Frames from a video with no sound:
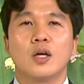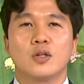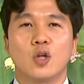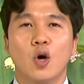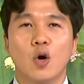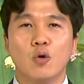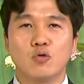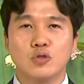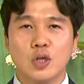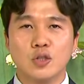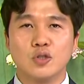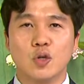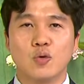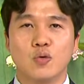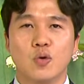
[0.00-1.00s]
더
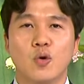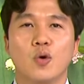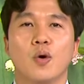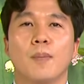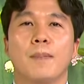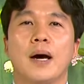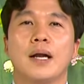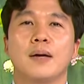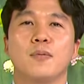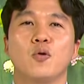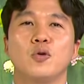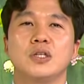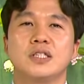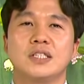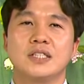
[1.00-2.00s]
우선적으로
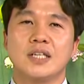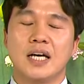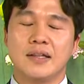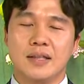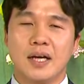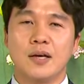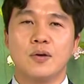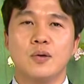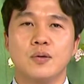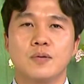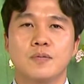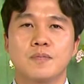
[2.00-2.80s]
바라보고 있지는 않나요?